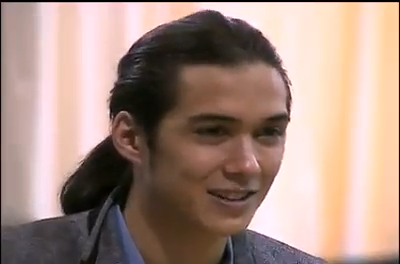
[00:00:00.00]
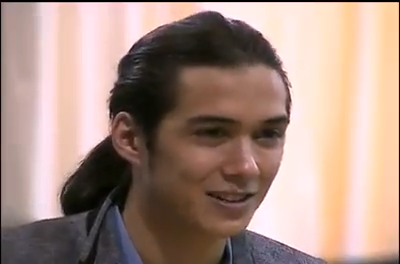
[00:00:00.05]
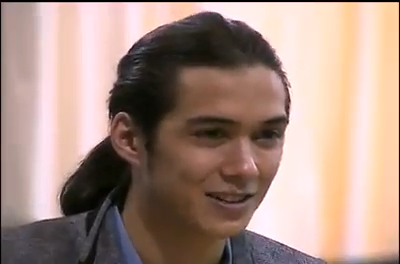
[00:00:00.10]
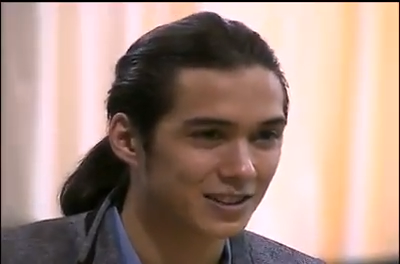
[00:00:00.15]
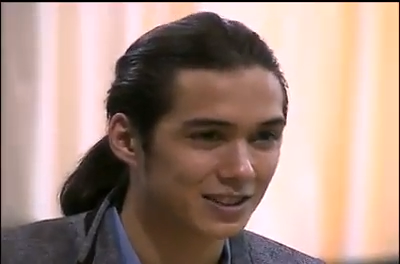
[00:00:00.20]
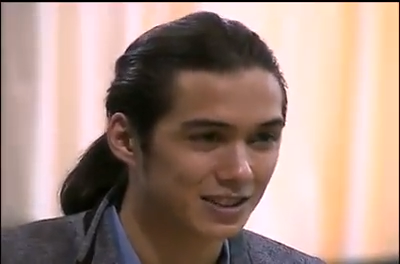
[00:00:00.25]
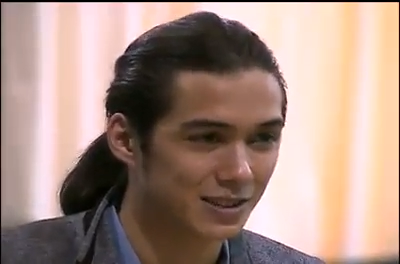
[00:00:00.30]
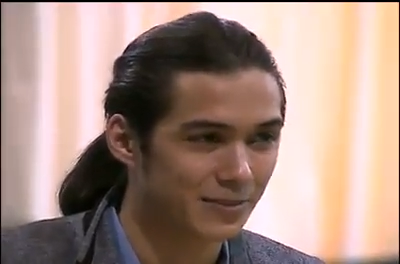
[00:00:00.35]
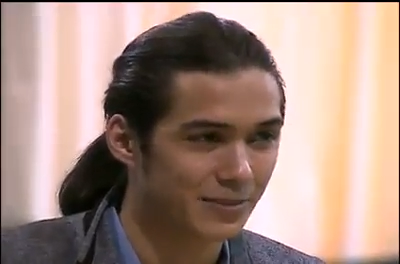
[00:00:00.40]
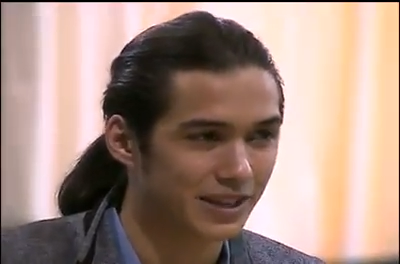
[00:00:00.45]
It
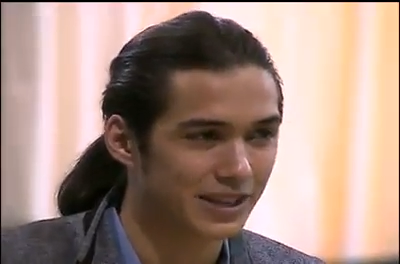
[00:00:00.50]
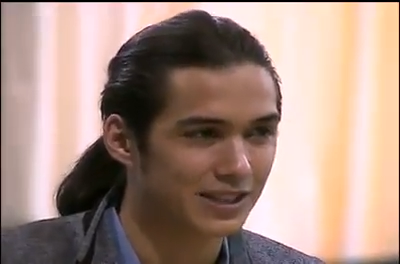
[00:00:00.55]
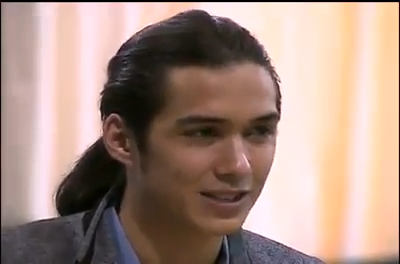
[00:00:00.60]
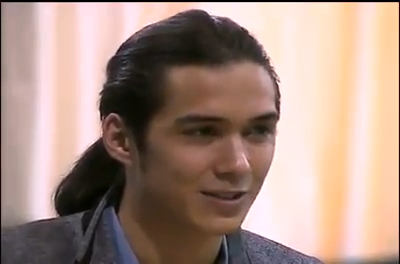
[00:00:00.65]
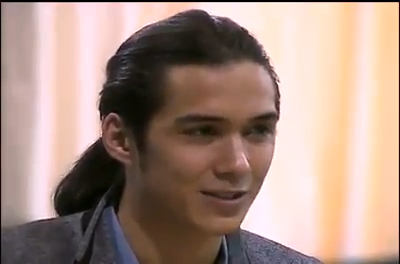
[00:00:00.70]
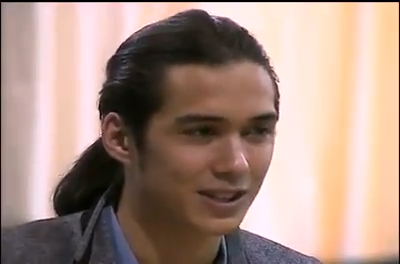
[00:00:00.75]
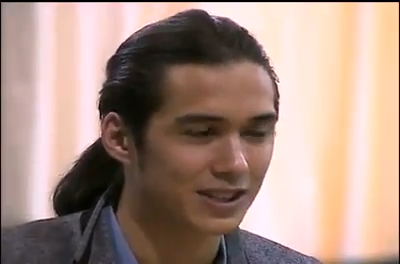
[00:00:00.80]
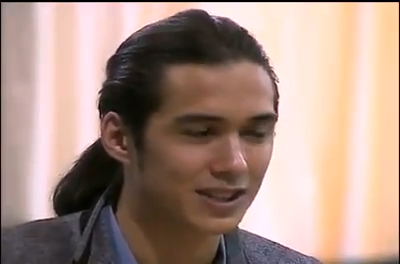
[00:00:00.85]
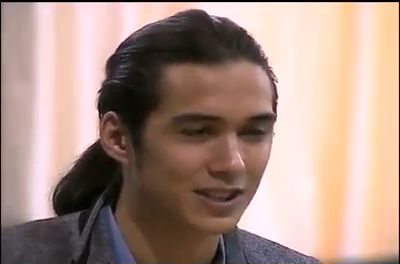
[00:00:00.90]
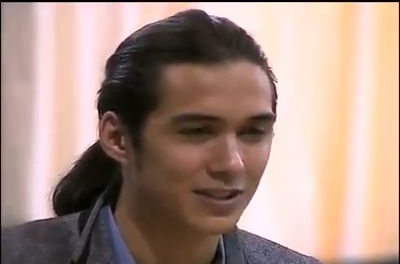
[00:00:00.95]
was the biggest
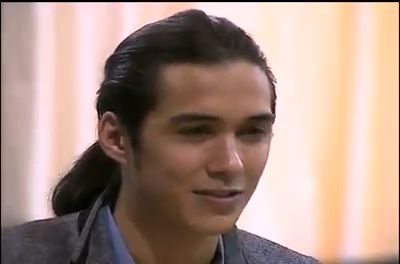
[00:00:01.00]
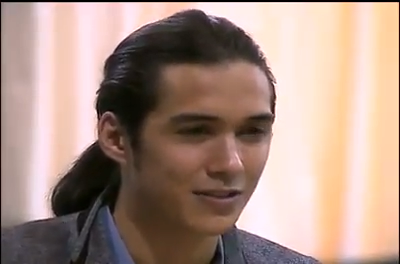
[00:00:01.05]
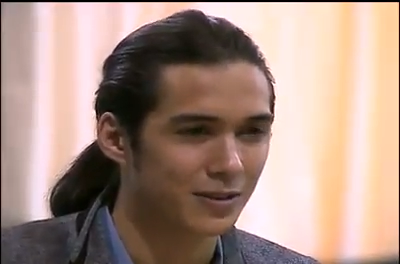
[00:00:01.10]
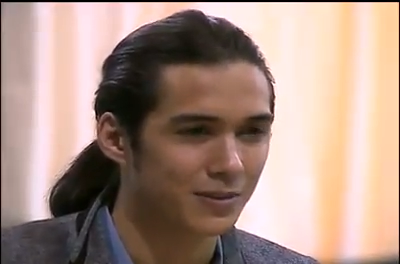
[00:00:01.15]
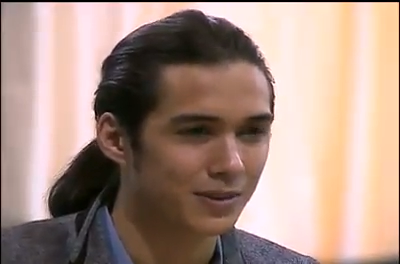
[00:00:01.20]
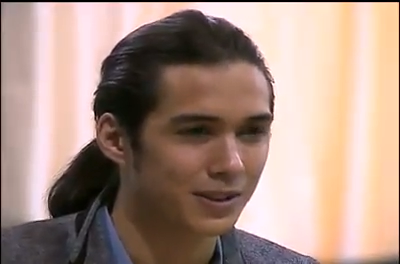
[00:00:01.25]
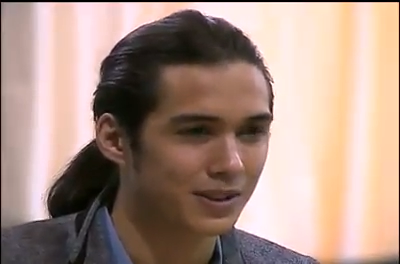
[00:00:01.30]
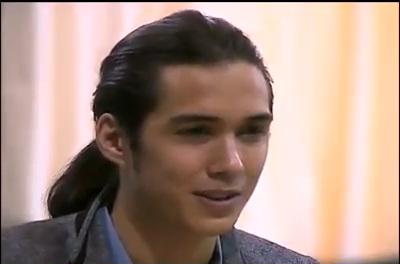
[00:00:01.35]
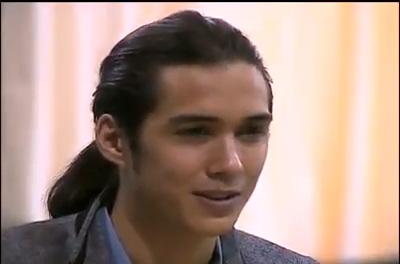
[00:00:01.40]
question for me.